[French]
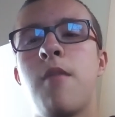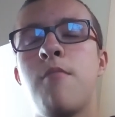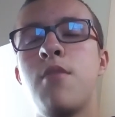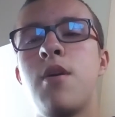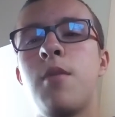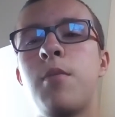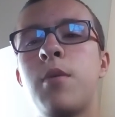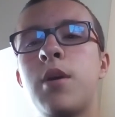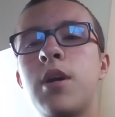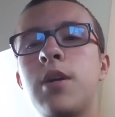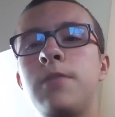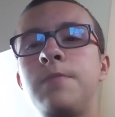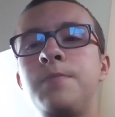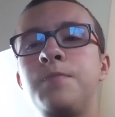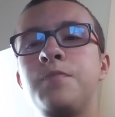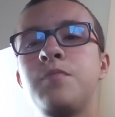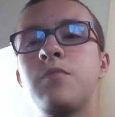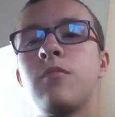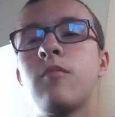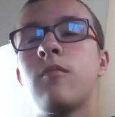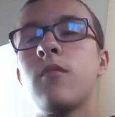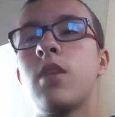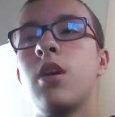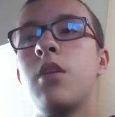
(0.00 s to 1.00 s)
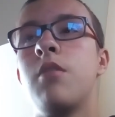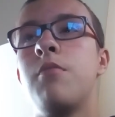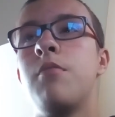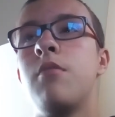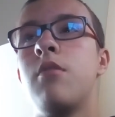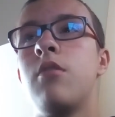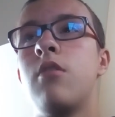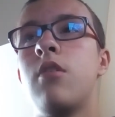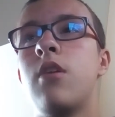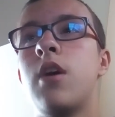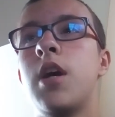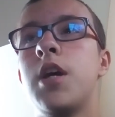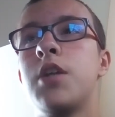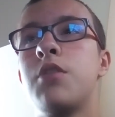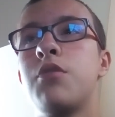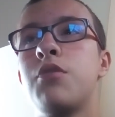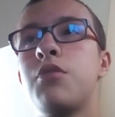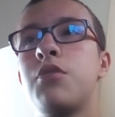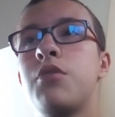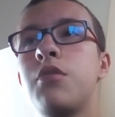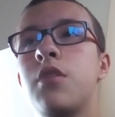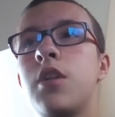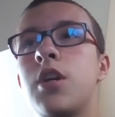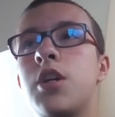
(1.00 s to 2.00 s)
Mais après, euh, être
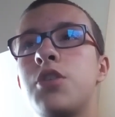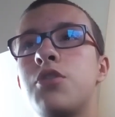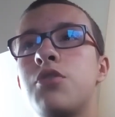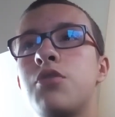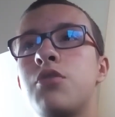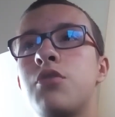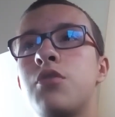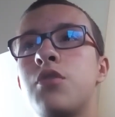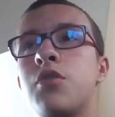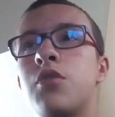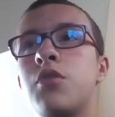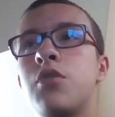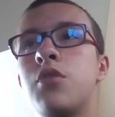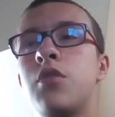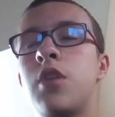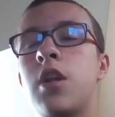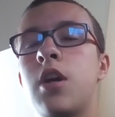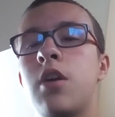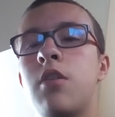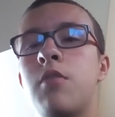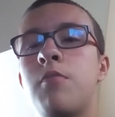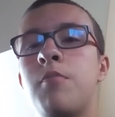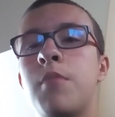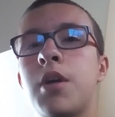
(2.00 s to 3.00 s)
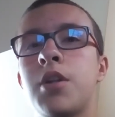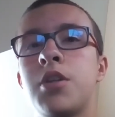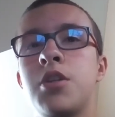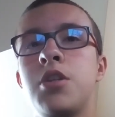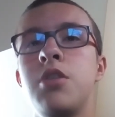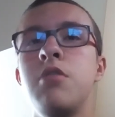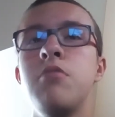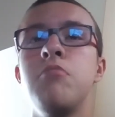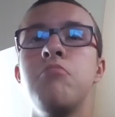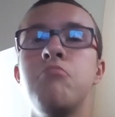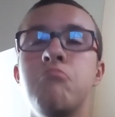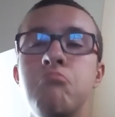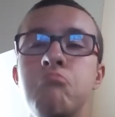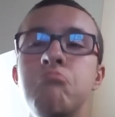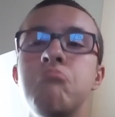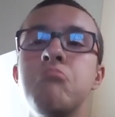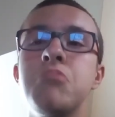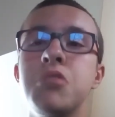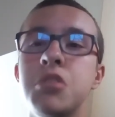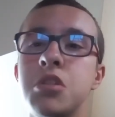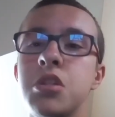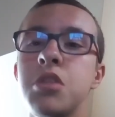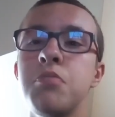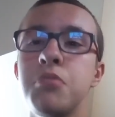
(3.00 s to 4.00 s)
au collège mardi,
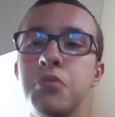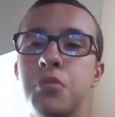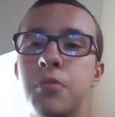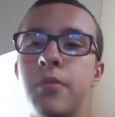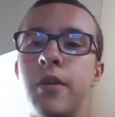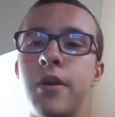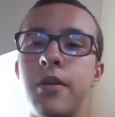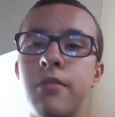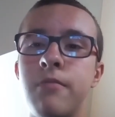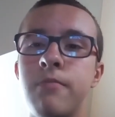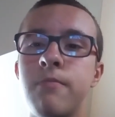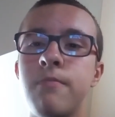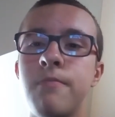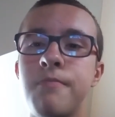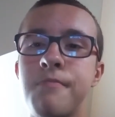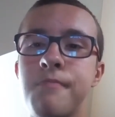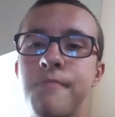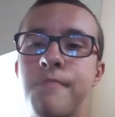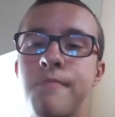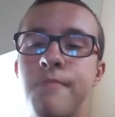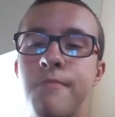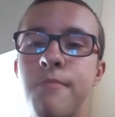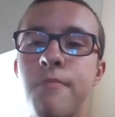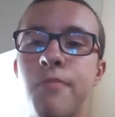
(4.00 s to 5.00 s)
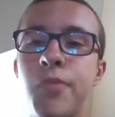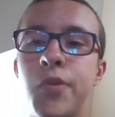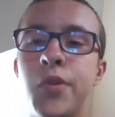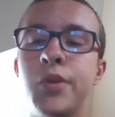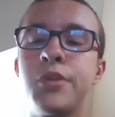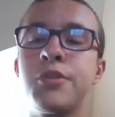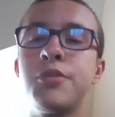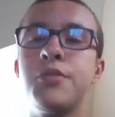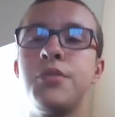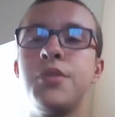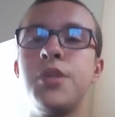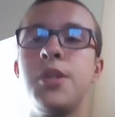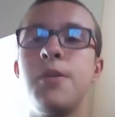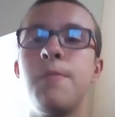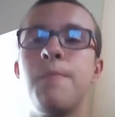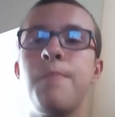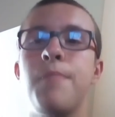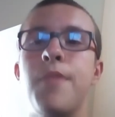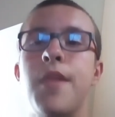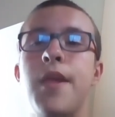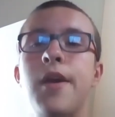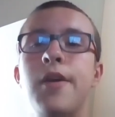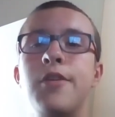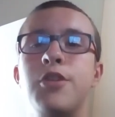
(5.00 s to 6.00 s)
c'était plutôt bien. Donc je vous dis,
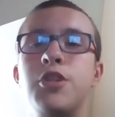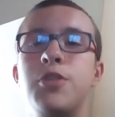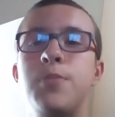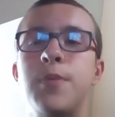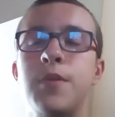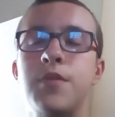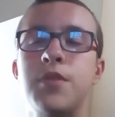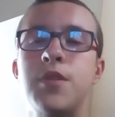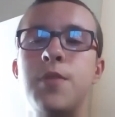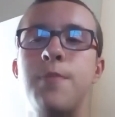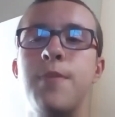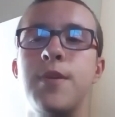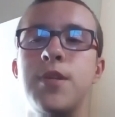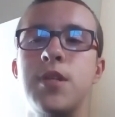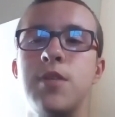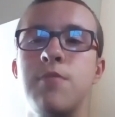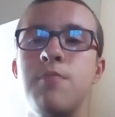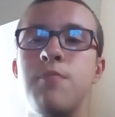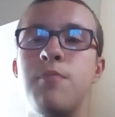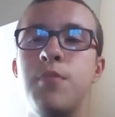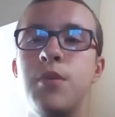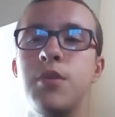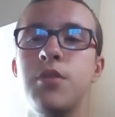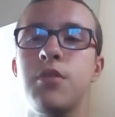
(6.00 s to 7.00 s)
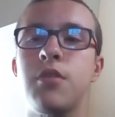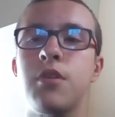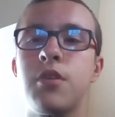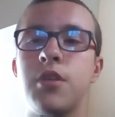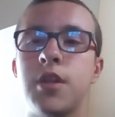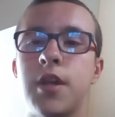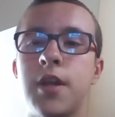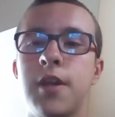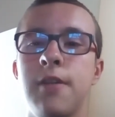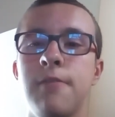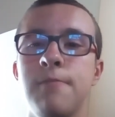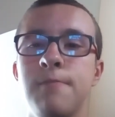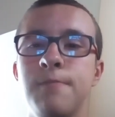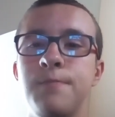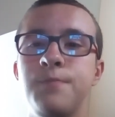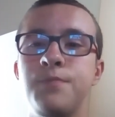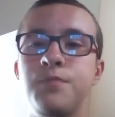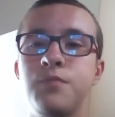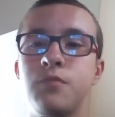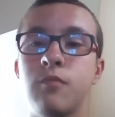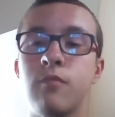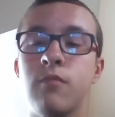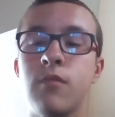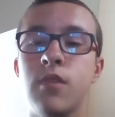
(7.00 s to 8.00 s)
j'espère que vous avez passé une bonne rentrée.
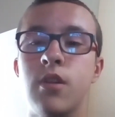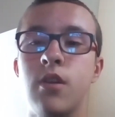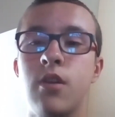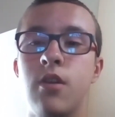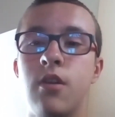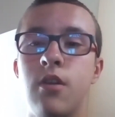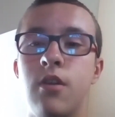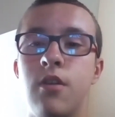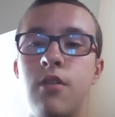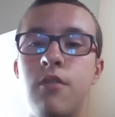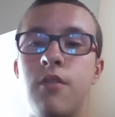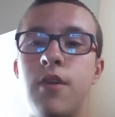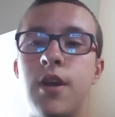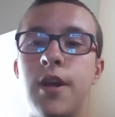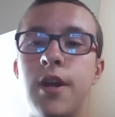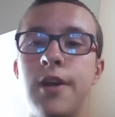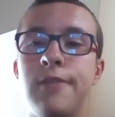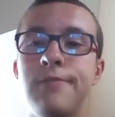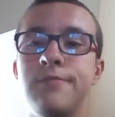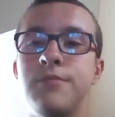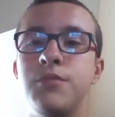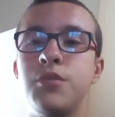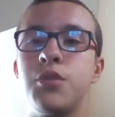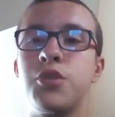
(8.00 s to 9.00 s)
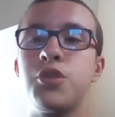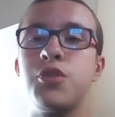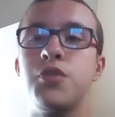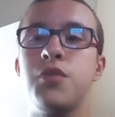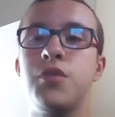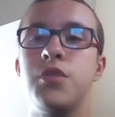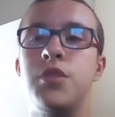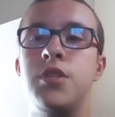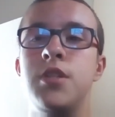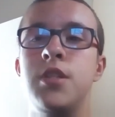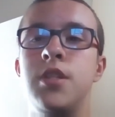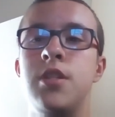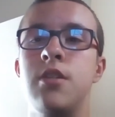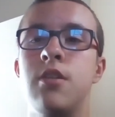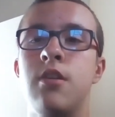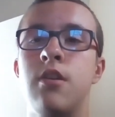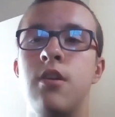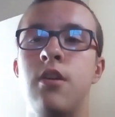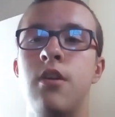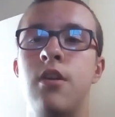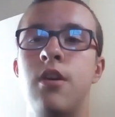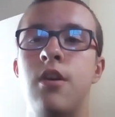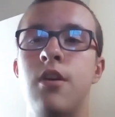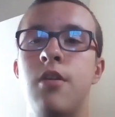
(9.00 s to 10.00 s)
Voilà, donc je vous dis
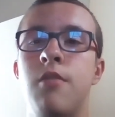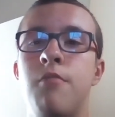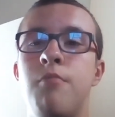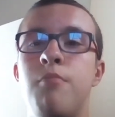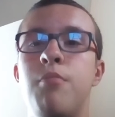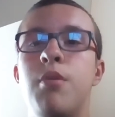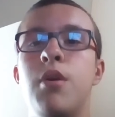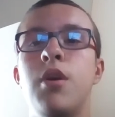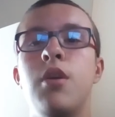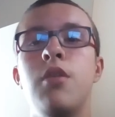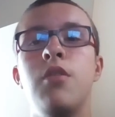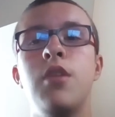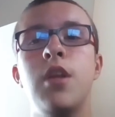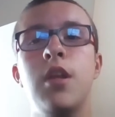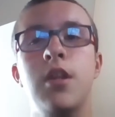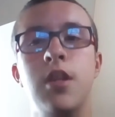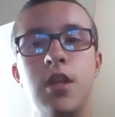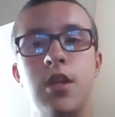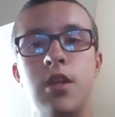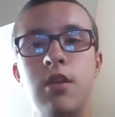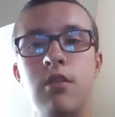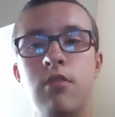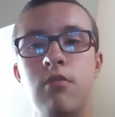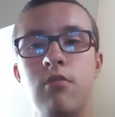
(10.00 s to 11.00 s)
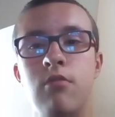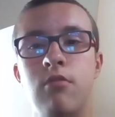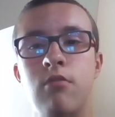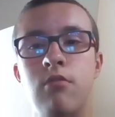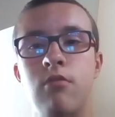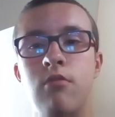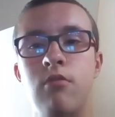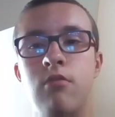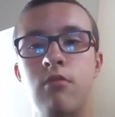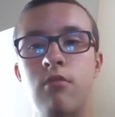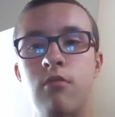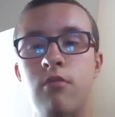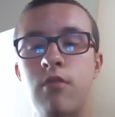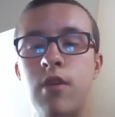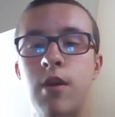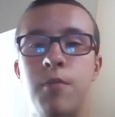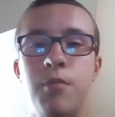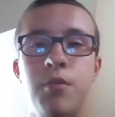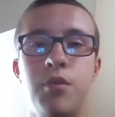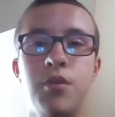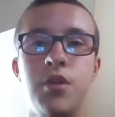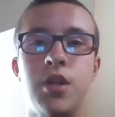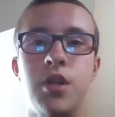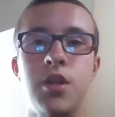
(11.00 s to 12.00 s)
bonne année,
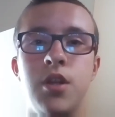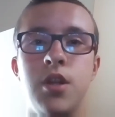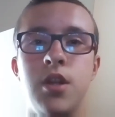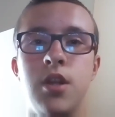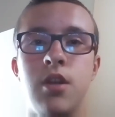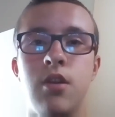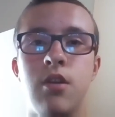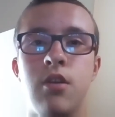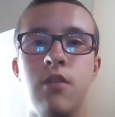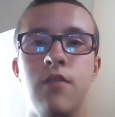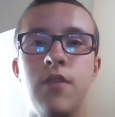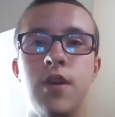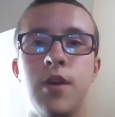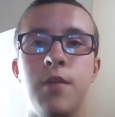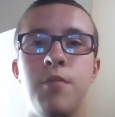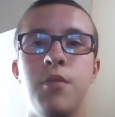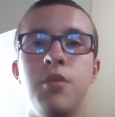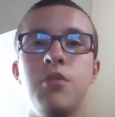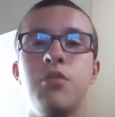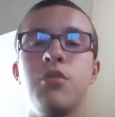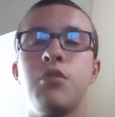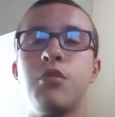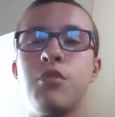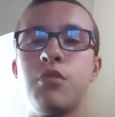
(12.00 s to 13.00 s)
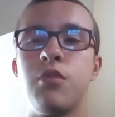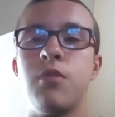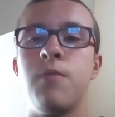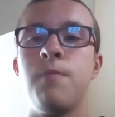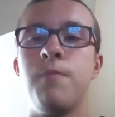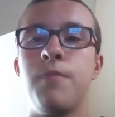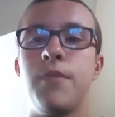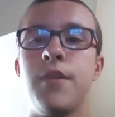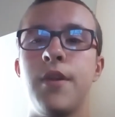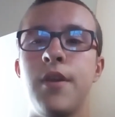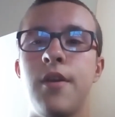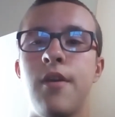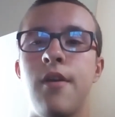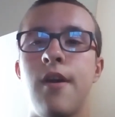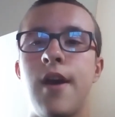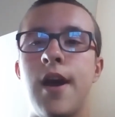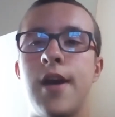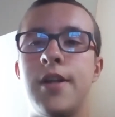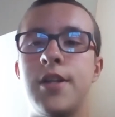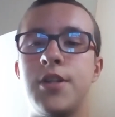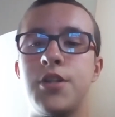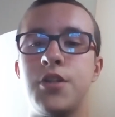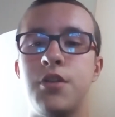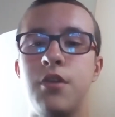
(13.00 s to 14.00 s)
bonne année, vers bonne
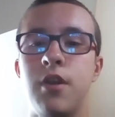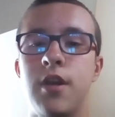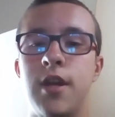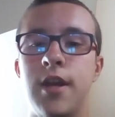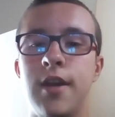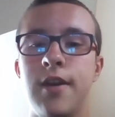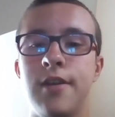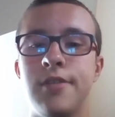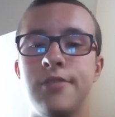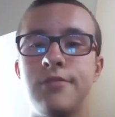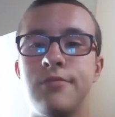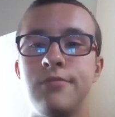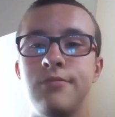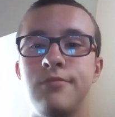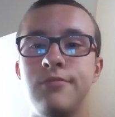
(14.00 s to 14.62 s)
année scolaire,